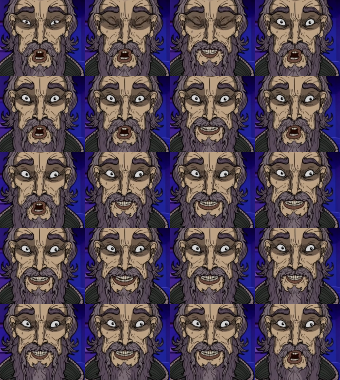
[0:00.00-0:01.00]
রাতে
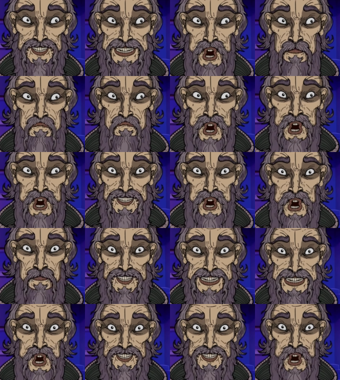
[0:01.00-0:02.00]
যাত্রীদের সাথে
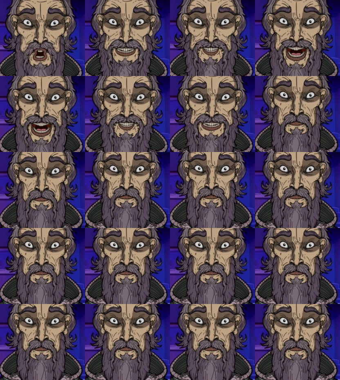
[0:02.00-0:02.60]
পুনরাবৃত্তি ঘটায়